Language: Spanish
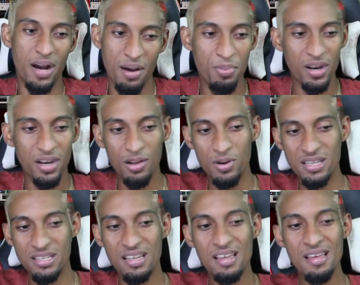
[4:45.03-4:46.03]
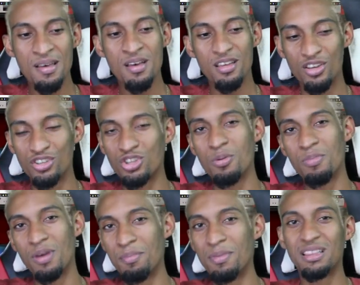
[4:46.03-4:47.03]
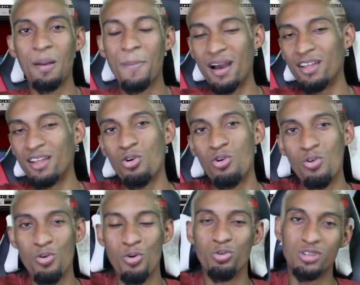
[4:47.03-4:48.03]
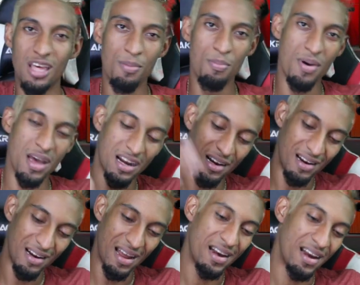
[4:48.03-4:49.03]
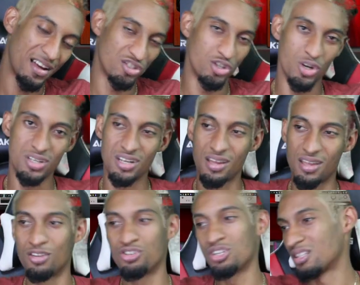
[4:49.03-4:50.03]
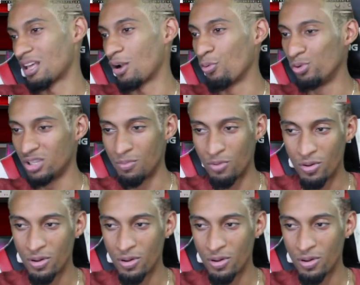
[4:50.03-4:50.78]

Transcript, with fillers: Pero anyways, yo estoy, me, están pagando con, con, ustedes ver las reacciones quedándose hasta lo último.